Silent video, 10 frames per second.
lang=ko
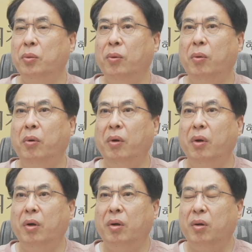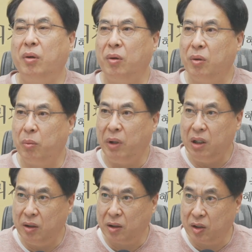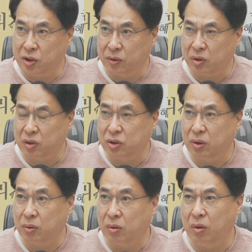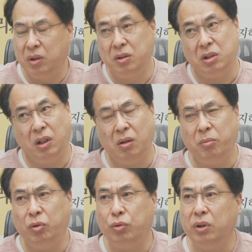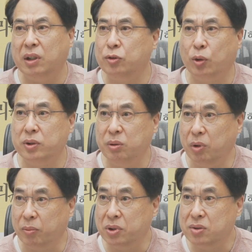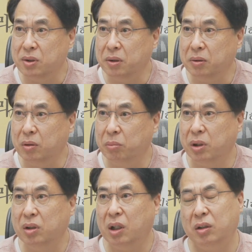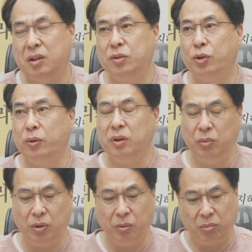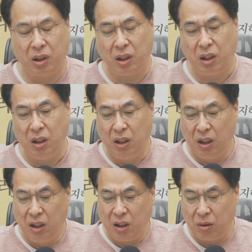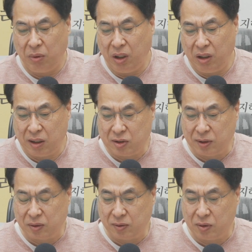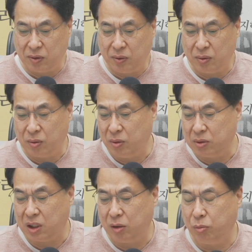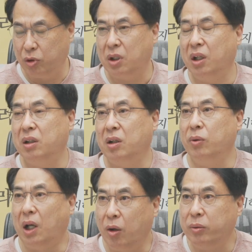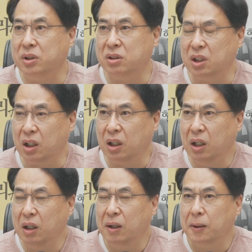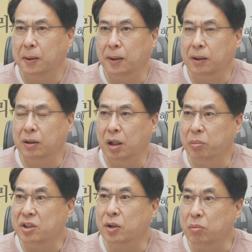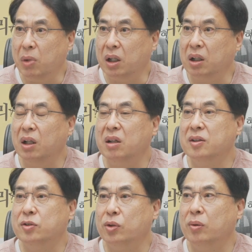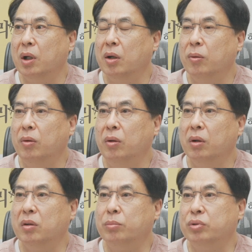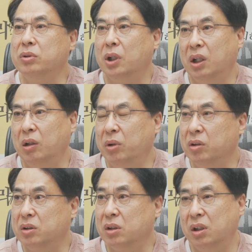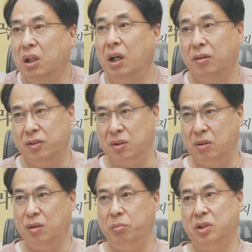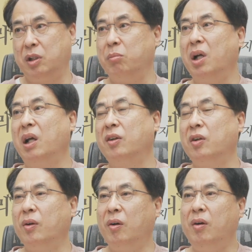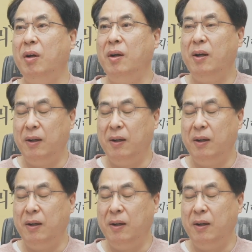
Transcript: 그리고 어, 왜 이렇게 전격적으로 그전에 뭐 뚜렷한 조짐이 없었어요. 음. 별다른 큰 조짐이 없다가 왜 이렇게 전격적으로 공사를 못하겠다고 나오는지 음. 에, 그다음에 전망, 이라크 쪽하고 음. 어떤 분쟁이 벌어질 가능성, 음. 뭐 전망 같은 거